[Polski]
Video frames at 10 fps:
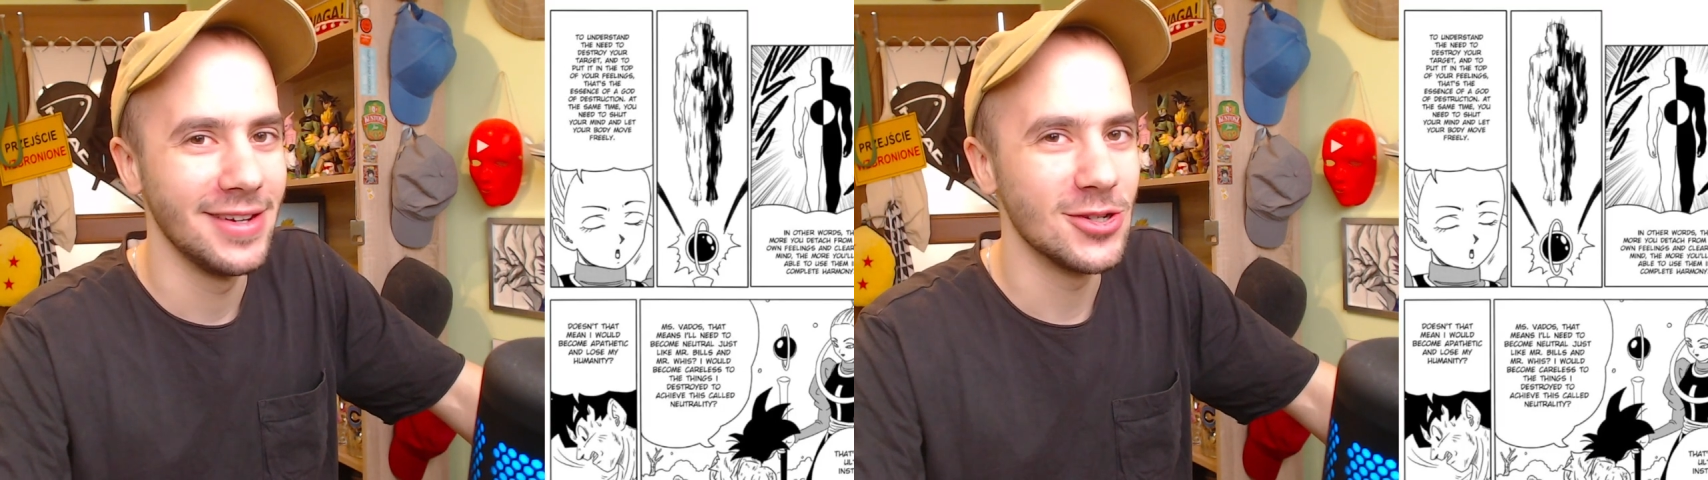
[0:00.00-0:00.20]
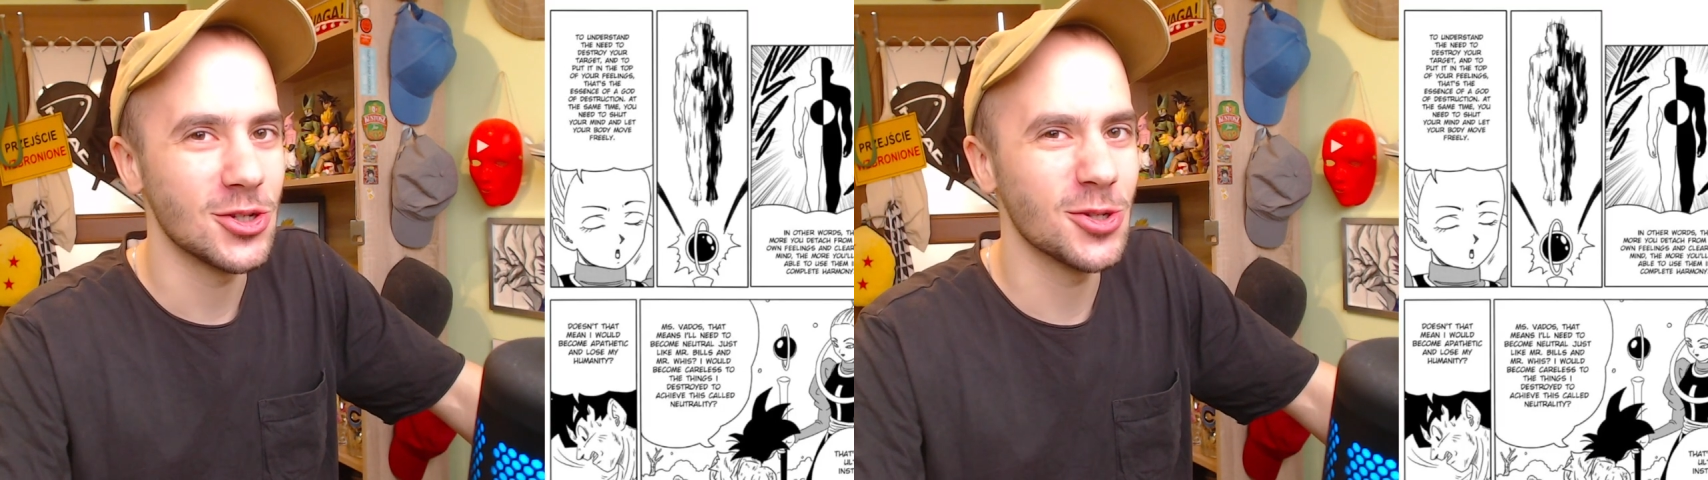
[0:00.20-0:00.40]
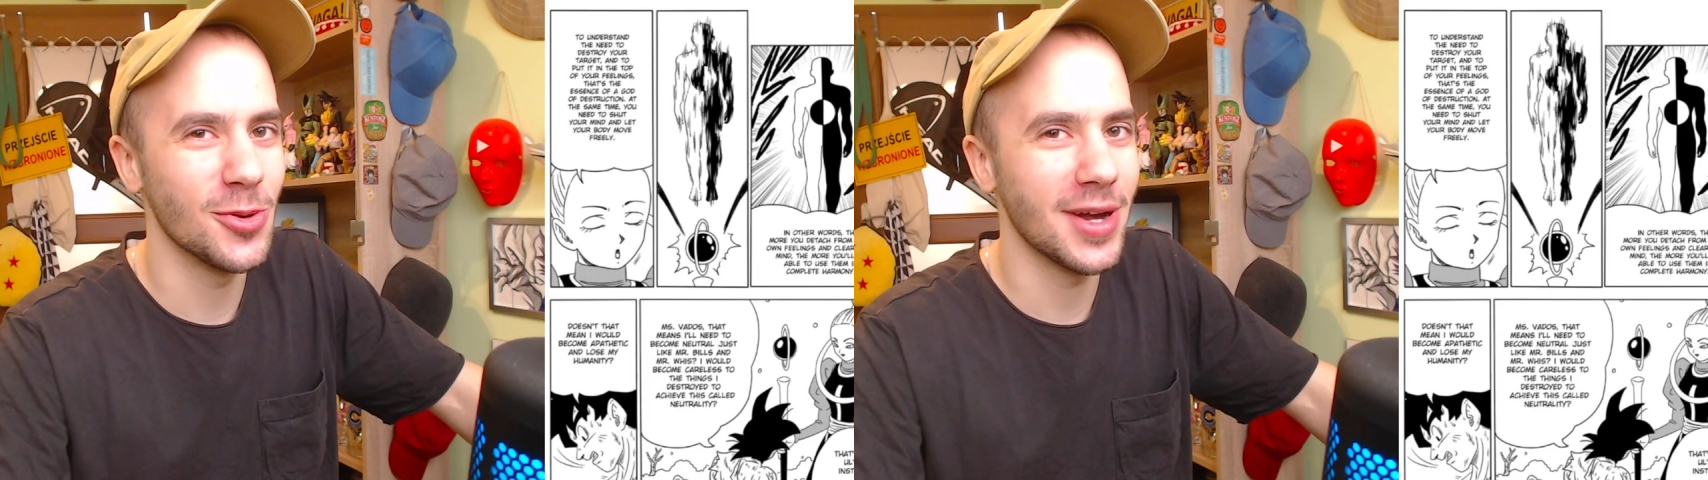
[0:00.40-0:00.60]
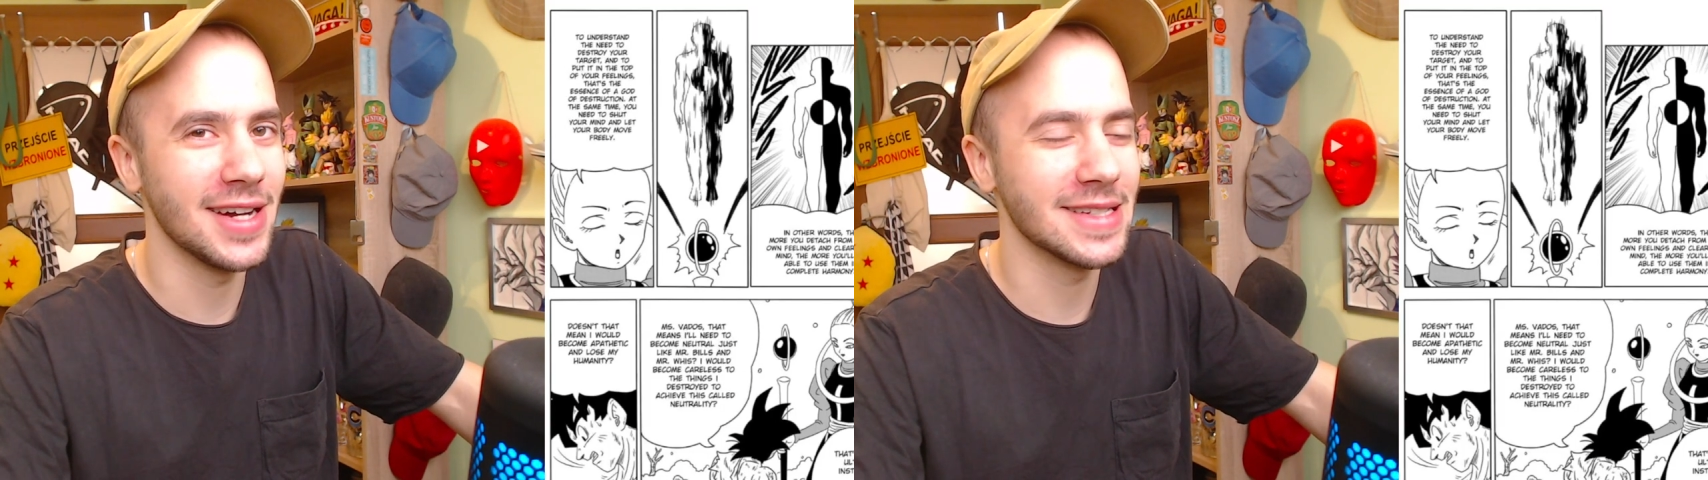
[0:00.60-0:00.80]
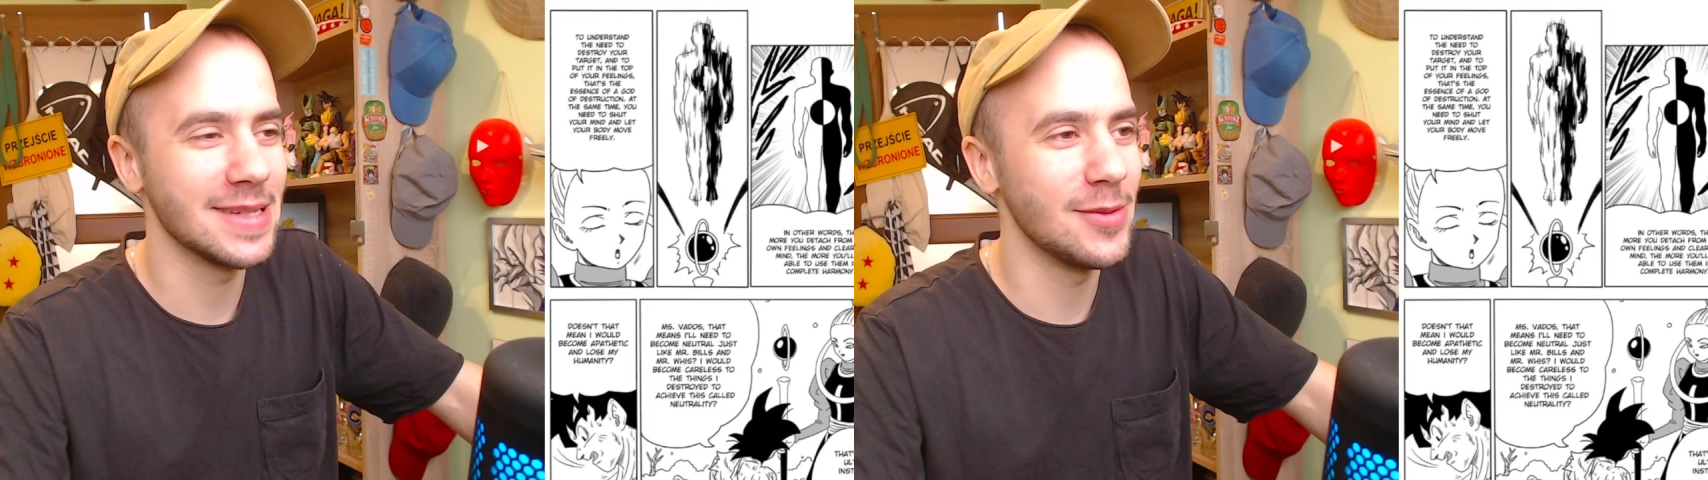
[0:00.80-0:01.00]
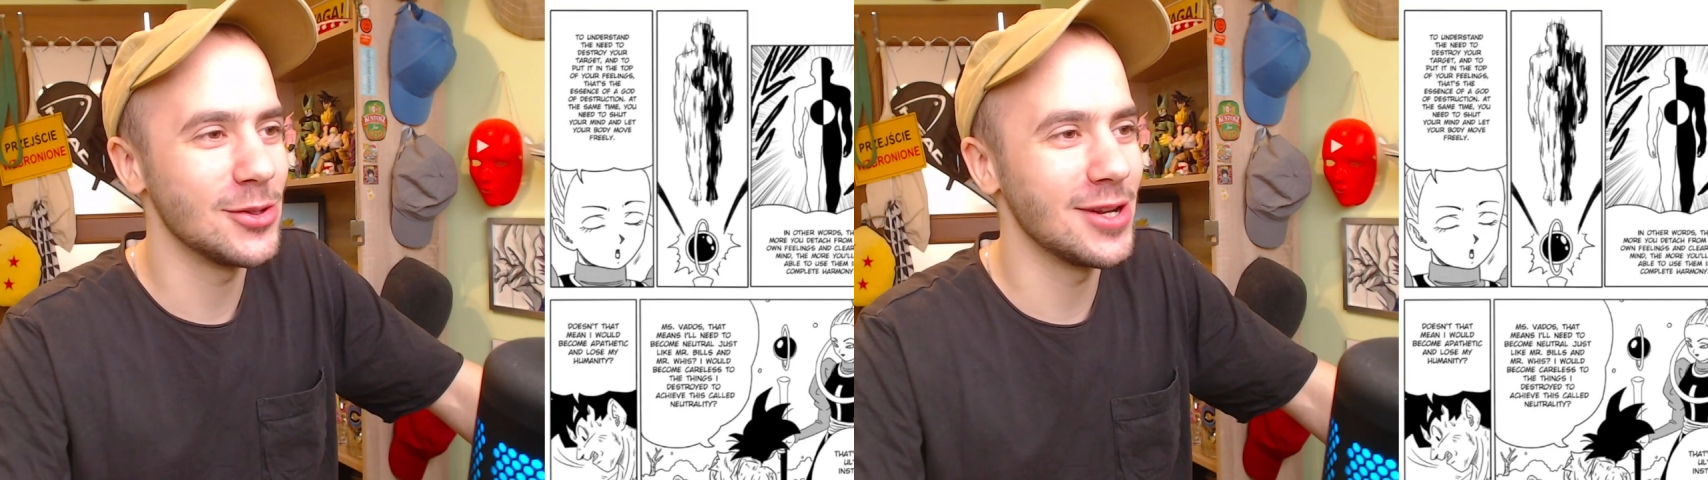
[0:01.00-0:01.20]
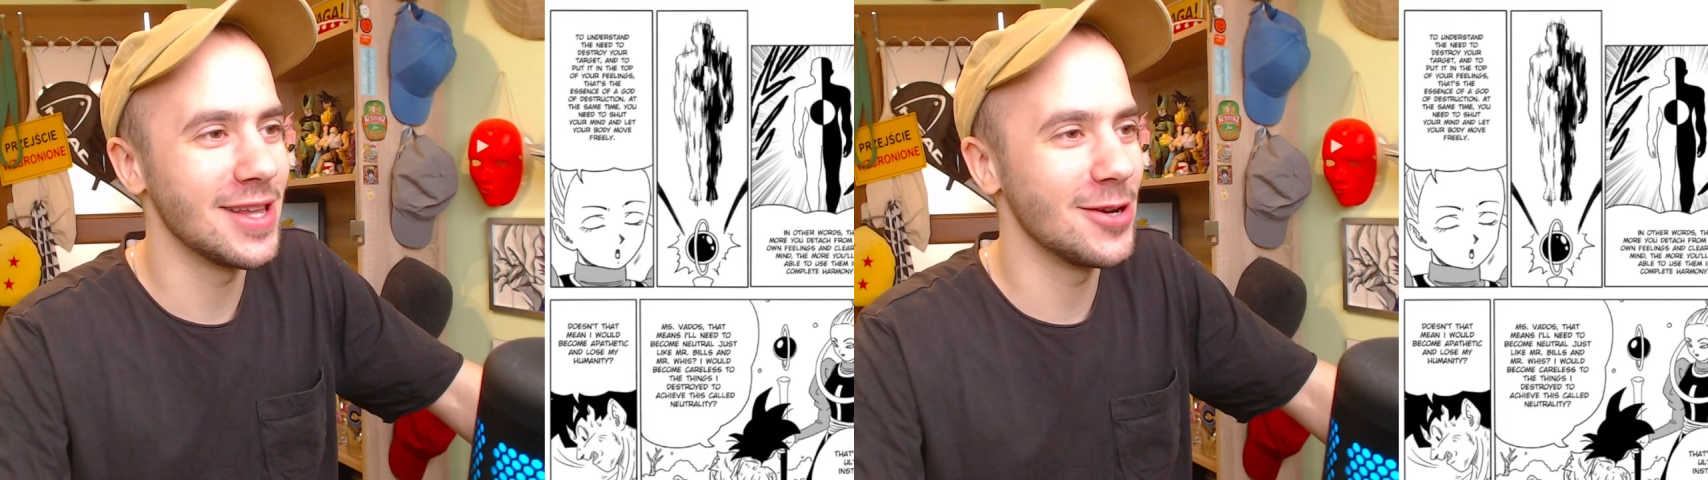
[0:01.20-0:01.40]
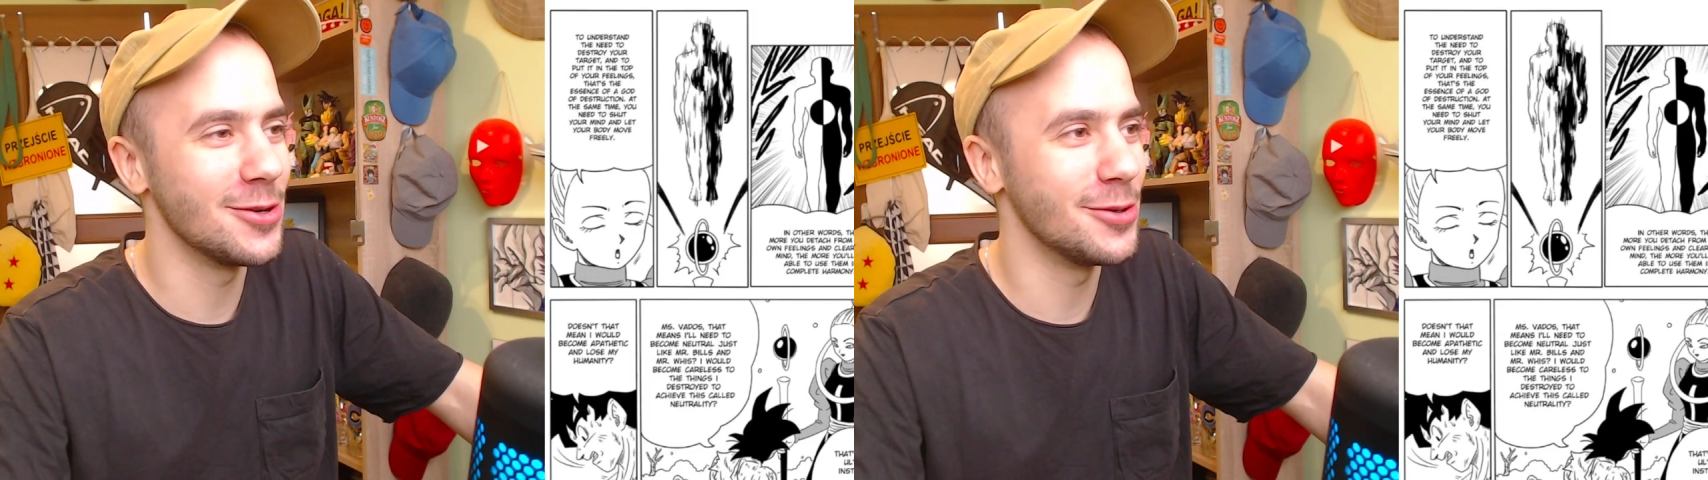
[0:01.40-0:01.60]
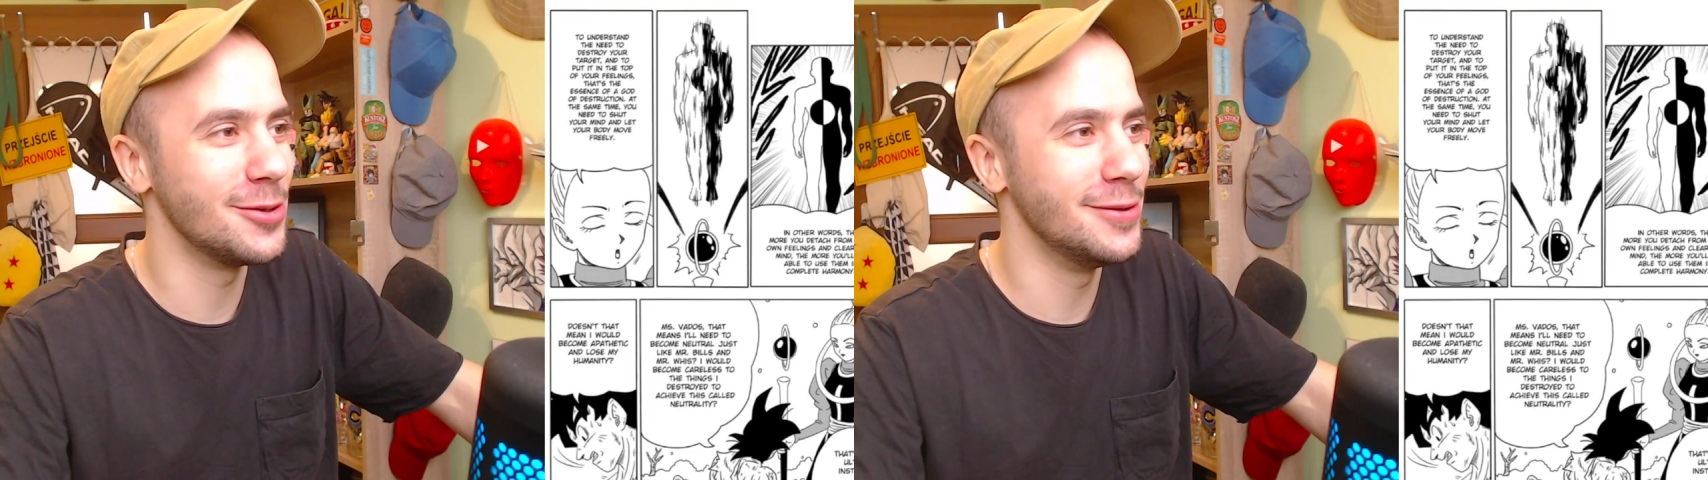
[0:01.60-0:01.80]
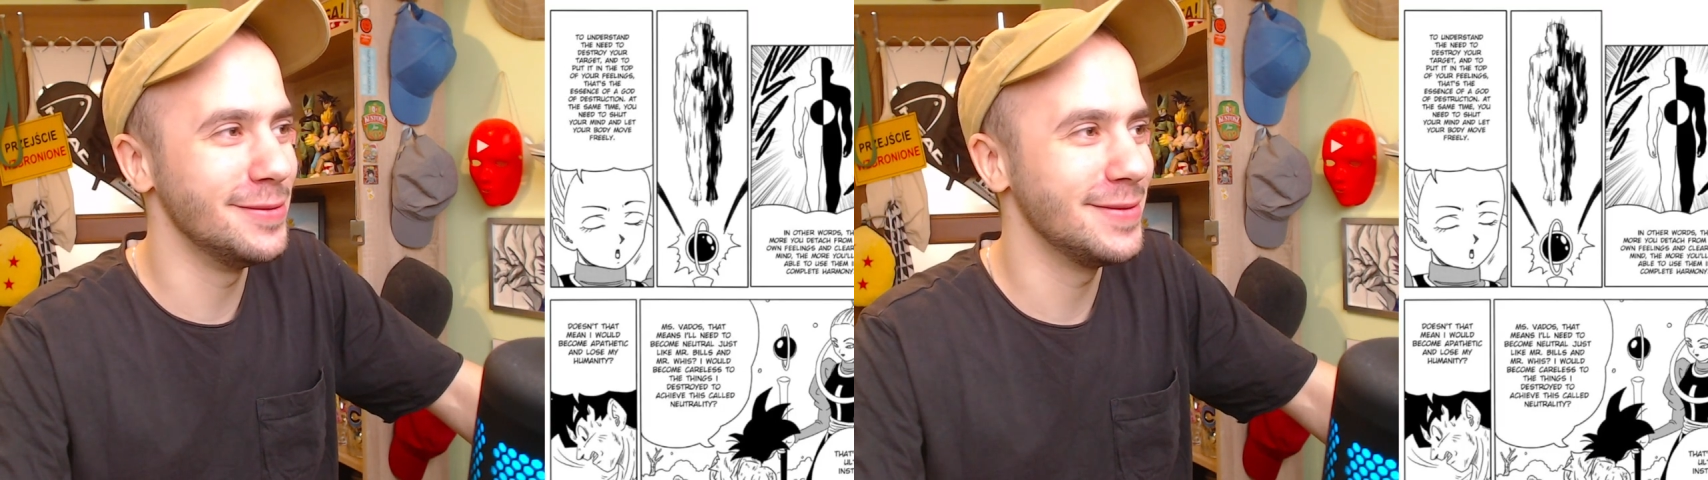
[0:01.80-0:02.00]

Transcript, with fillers: sztuka samodzielnego ruchu.